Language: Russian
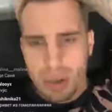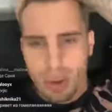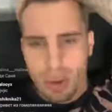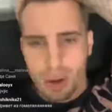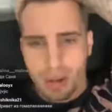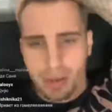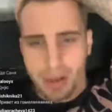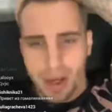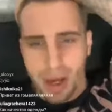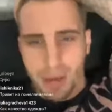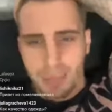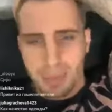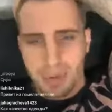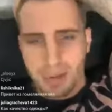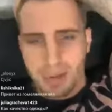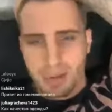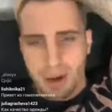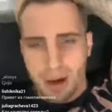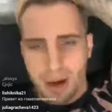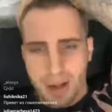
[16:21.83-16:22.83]
скукота
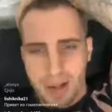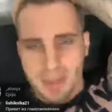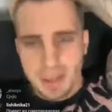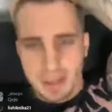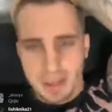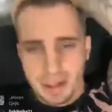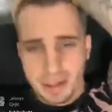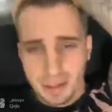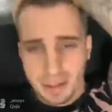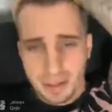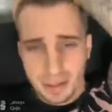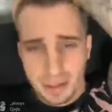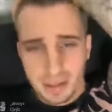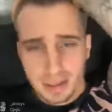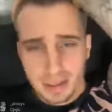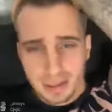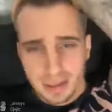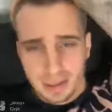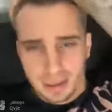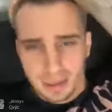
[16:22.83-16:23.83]
без вас.
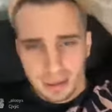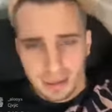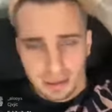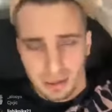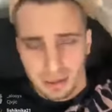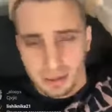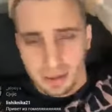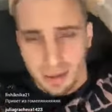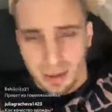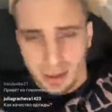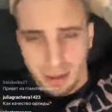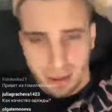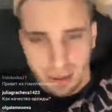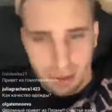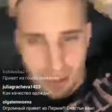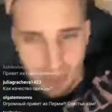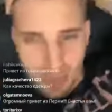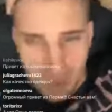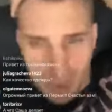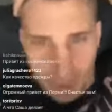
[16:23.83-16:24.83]
Ну
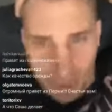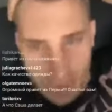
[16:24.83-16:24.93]
ладно вам,